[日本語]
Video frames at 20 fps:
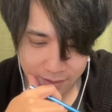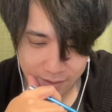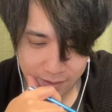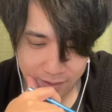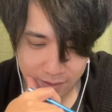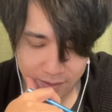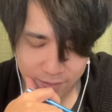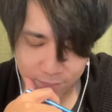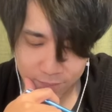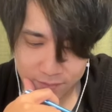
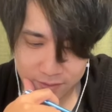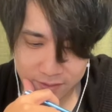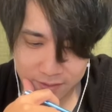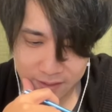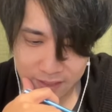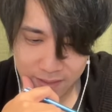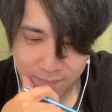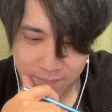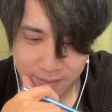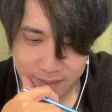あ、でも、
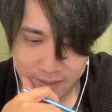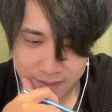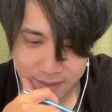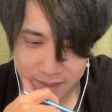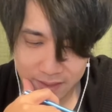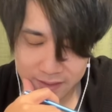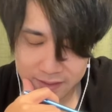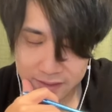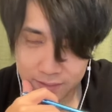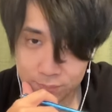
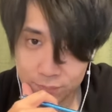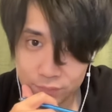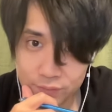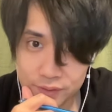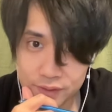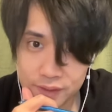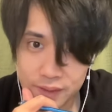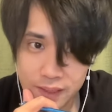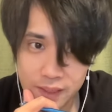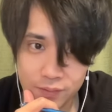アマテラスが持っ
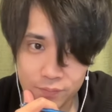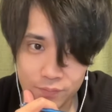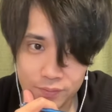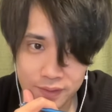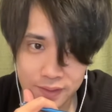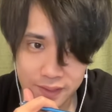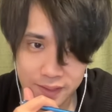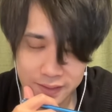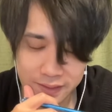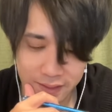てきたから、これ
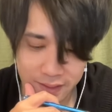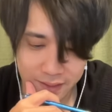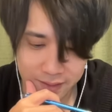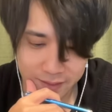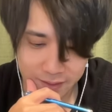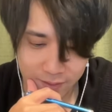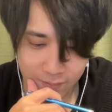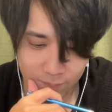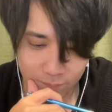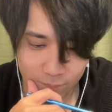だけ耐えれたら。